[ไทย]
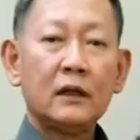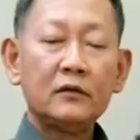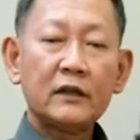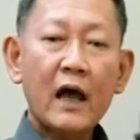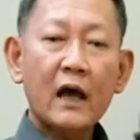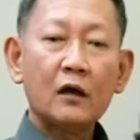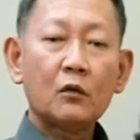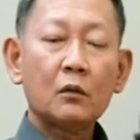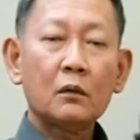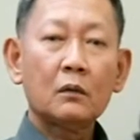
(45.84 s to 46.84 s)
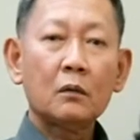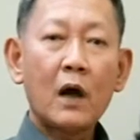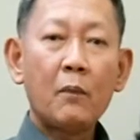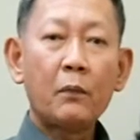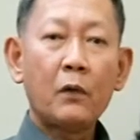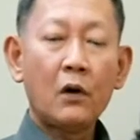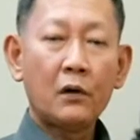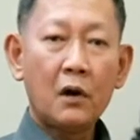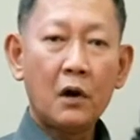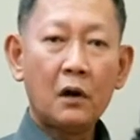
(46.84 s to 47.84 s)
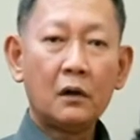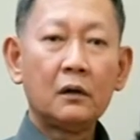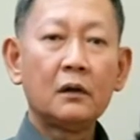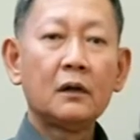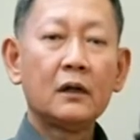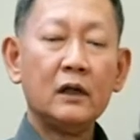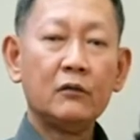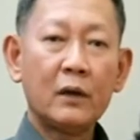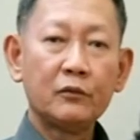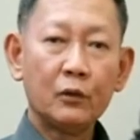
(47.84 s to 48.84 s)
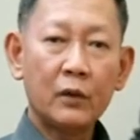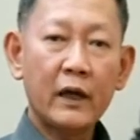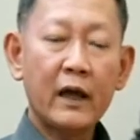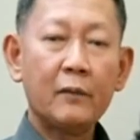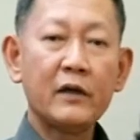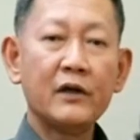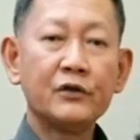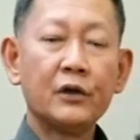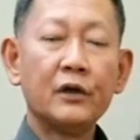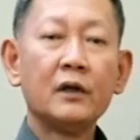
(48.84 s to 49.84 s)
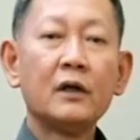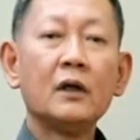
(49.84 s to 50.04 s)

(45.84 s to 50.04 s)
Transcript: เสริมสร้างความปรองดองคืนความสุขให้แก่ประชาชน